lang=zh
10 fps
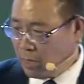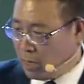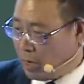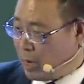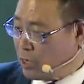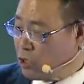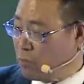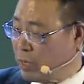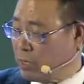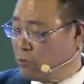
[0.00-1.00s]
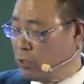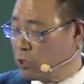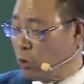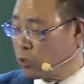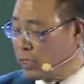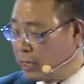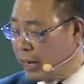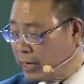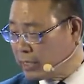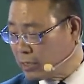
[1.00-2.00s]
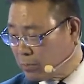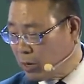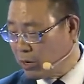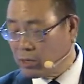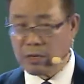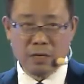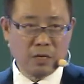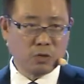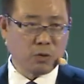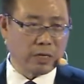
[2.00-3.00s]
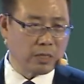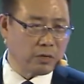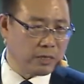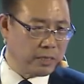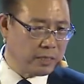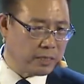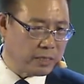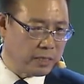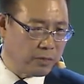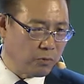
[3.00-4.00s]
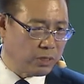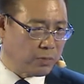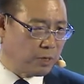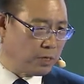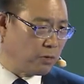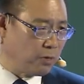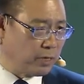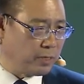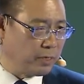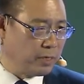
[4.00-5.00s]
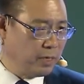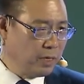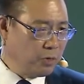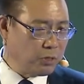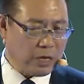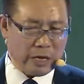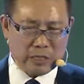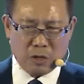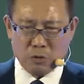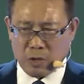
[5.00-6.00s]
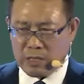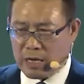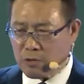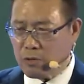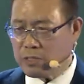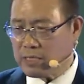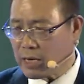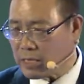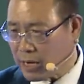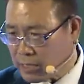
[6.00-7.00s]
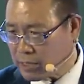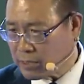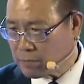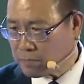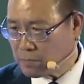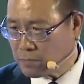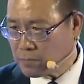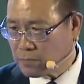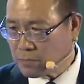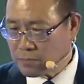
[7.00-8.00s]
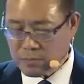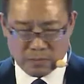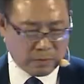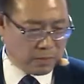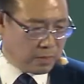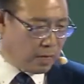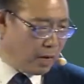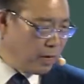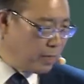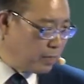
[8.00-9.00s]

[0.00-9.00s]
啊，艾多美会重新改写什么？传销的历史？为什么？各位，因为传销最大的问题在哪里？啊，